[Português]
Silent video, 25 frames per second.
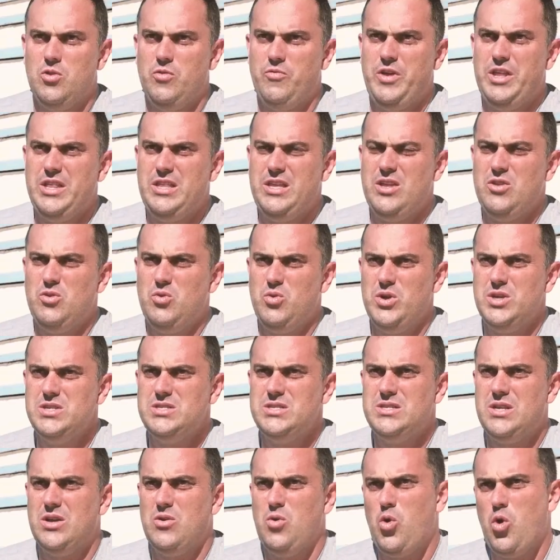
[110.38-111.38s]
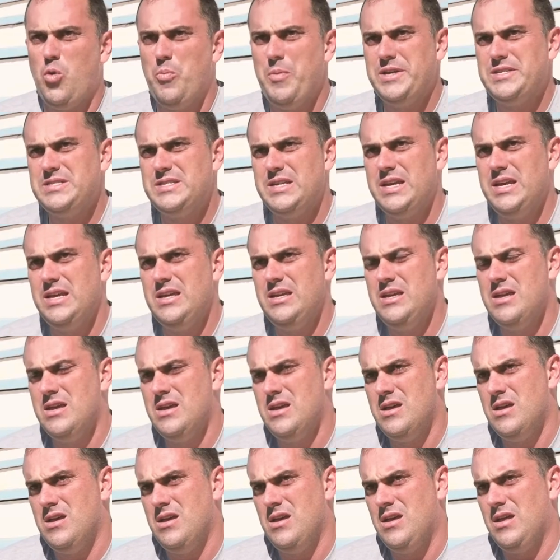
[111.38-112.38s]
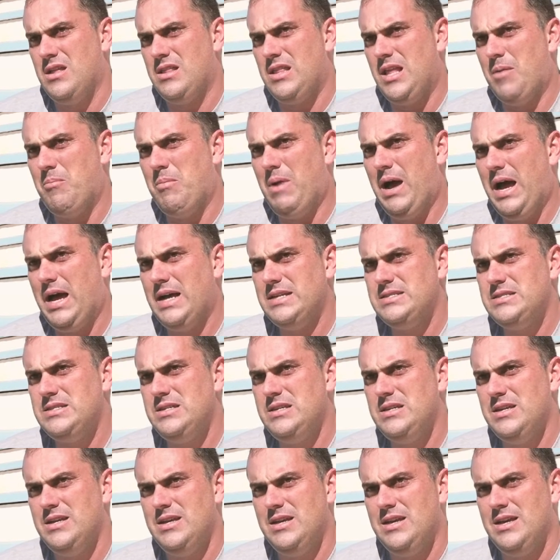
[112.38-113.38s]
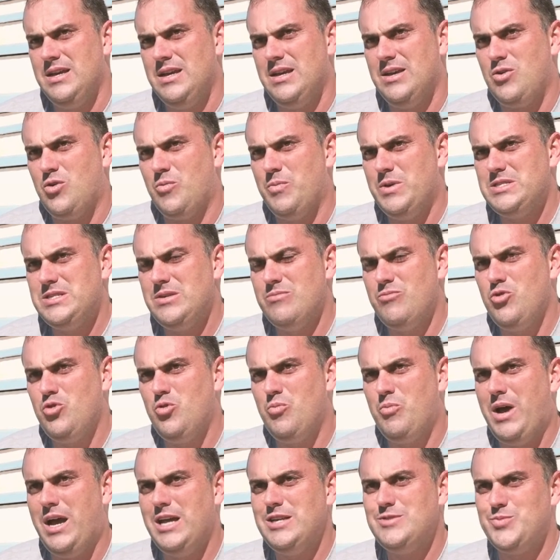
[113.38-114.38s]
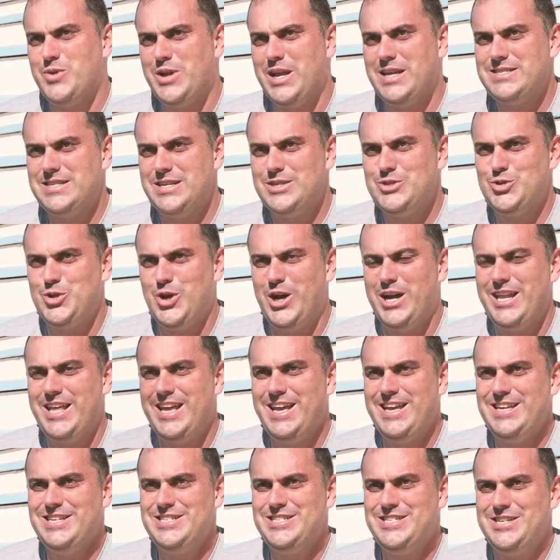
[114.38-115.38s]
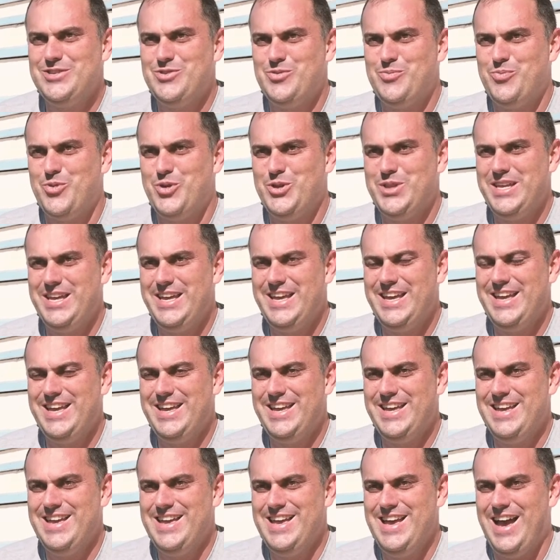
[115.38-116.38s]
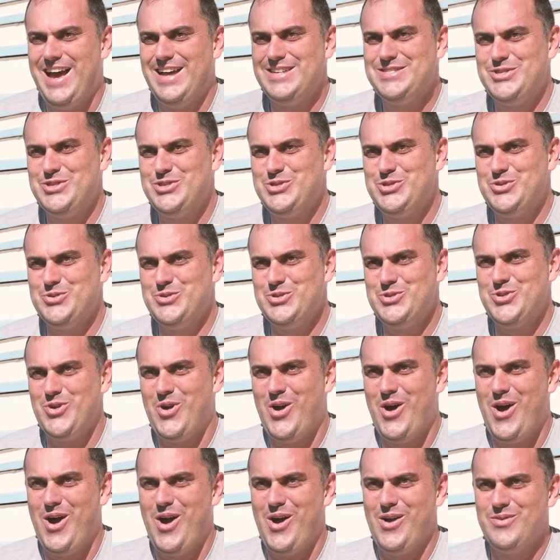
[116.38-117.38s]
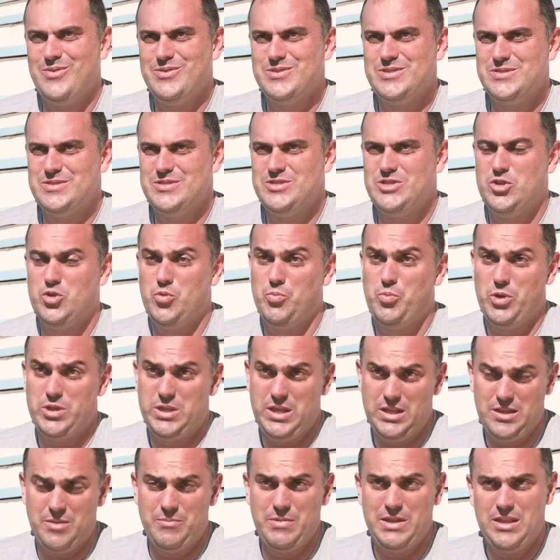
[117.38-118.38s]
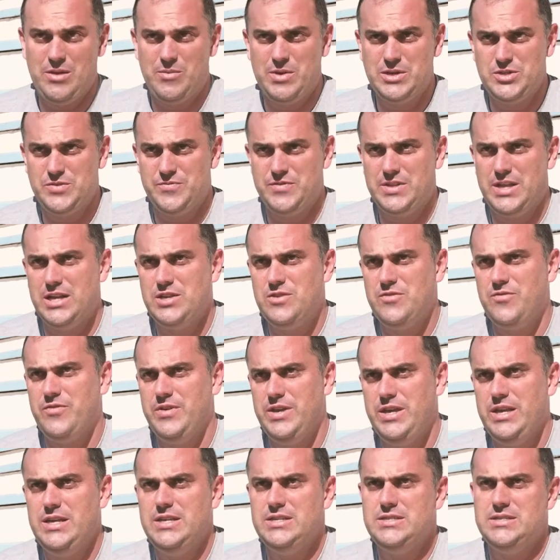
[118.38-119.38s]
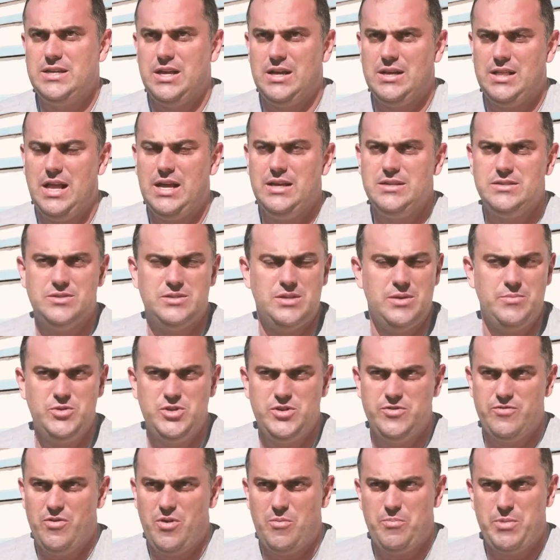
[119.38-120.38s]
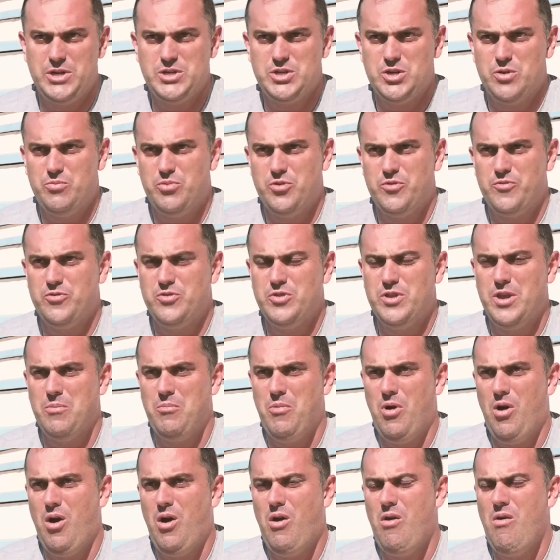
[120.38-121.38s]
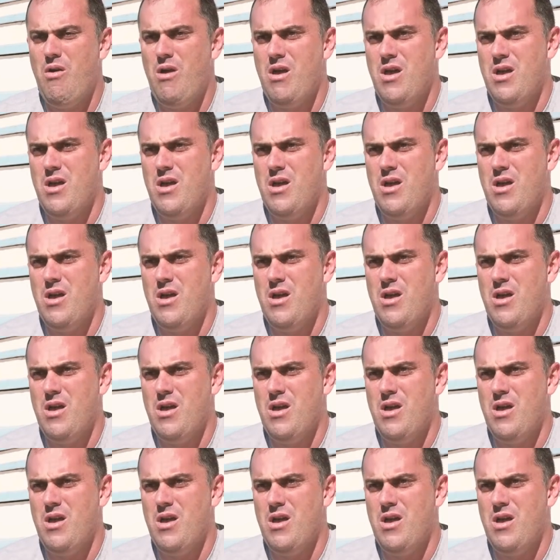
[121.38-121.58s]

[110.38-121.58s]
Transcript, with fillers: 92, então comecei na base. Comecei muito mais por essa história aí de tu poder assistir os jogos, de tu poder também ter uma atividade física, claro que eu sempre tive uma paixão por futebol.